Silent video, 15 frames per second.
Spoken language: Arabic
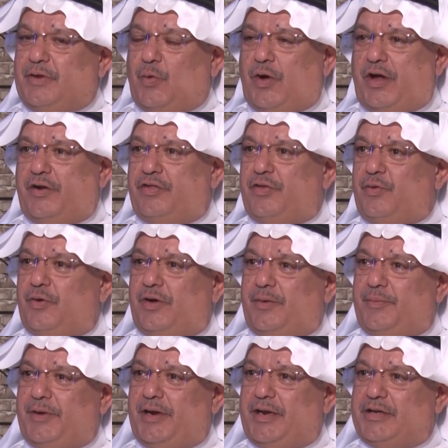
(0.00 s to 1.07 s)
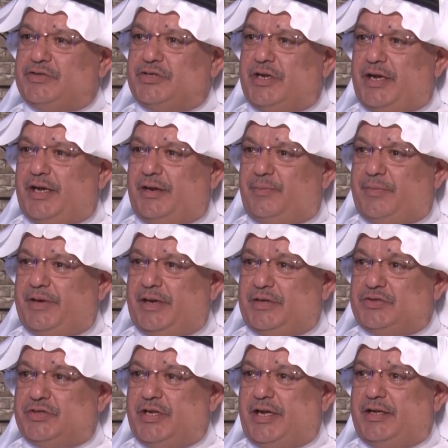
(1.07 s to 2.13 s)
توارثوها من الأجيال من
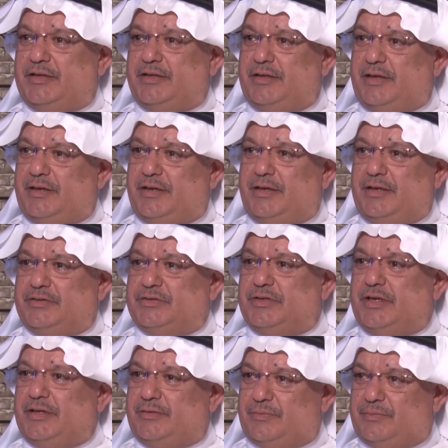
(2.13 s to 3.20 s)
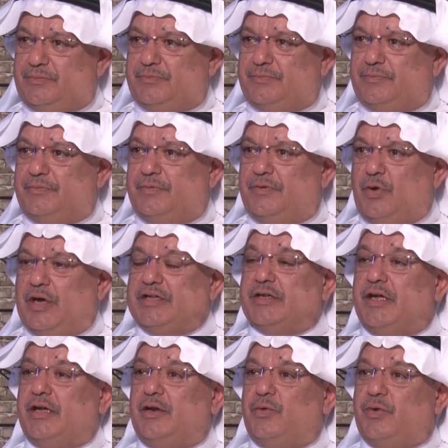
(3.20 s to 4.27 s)
الأجداد إلى الأجداد
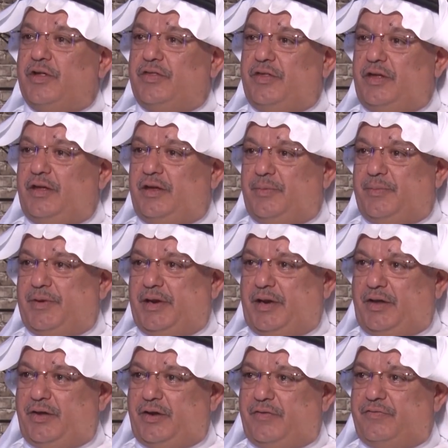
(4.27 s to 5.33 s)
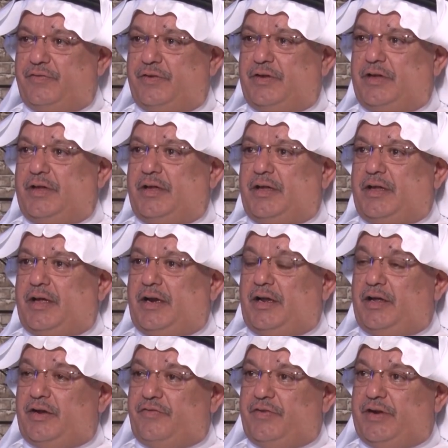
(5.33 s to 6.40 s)
أتقنوا كثير من الحرف
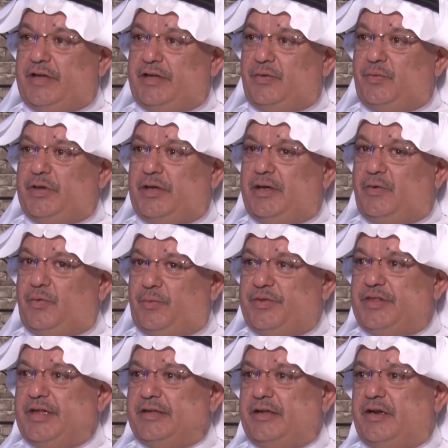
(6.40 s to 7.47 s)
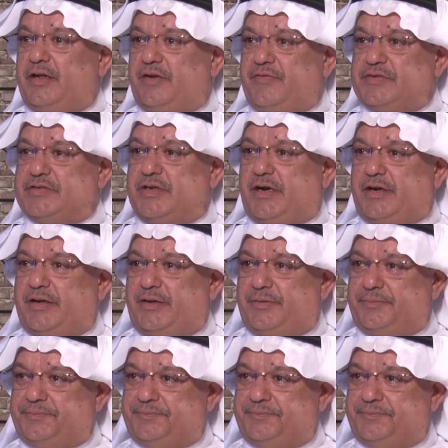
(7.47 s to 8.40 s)
الحرف اليدويه وبالذات الحرف الزراعيه.